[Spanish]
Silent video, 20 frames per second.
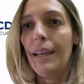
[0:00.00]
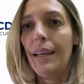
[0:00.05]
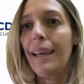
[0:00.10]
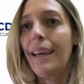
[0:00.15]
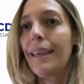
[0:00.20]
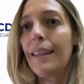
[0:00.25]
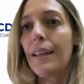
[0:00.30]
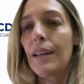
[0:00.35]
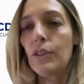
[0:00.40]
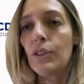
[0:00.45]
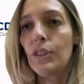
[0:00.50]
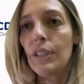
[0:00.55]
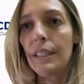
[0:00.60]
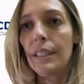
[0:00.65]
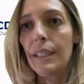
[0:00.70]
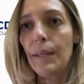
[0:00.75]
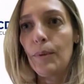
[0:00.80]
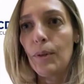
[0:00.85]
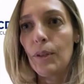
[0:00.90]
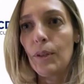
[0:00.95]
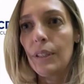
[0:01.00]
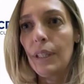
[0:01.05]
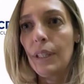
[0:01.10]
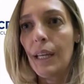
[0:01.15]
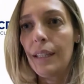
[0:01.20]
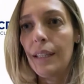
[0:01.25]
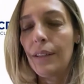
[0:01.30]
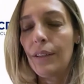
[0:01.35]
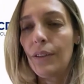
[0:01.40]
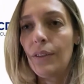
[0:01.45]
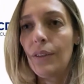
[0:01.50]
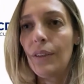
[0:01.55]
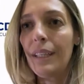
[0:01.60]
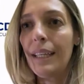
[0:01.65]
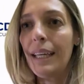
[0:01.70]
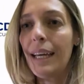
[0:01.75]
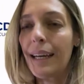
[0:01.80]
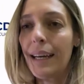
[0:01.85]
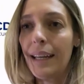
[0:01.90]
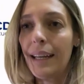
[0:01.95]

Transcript: es del 80% y acá en